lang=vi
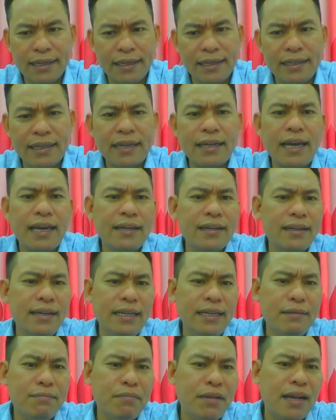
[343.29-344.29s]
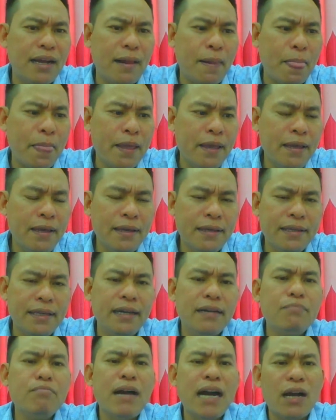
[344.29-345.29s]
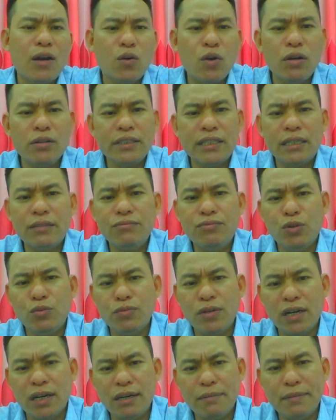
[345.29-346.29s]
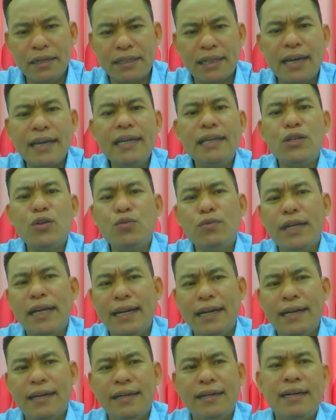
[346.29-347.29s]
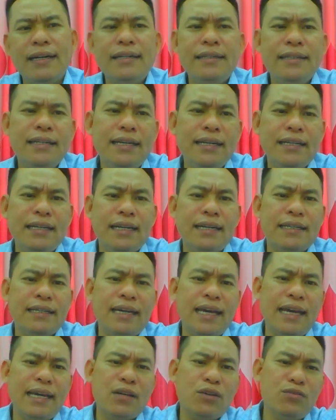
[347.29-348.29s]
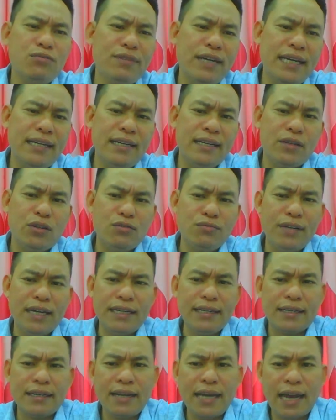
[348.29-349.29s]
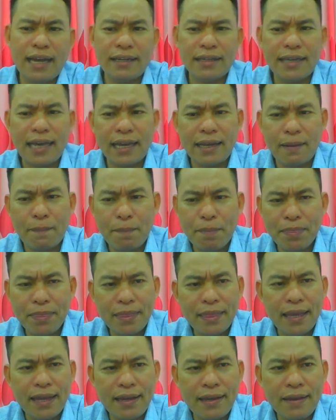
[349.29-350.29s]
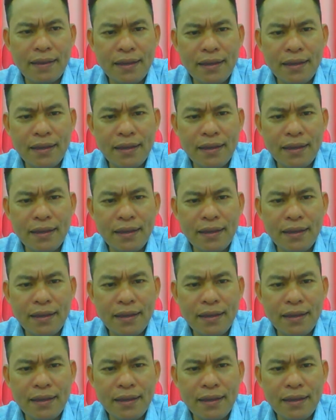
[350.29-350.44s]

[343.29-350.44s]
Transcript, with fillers: thì chắc anh khi mà những bà con trong vùng đó mà thấy chú này là ơ lên ở khen con ven ở con ven là có hành canh đó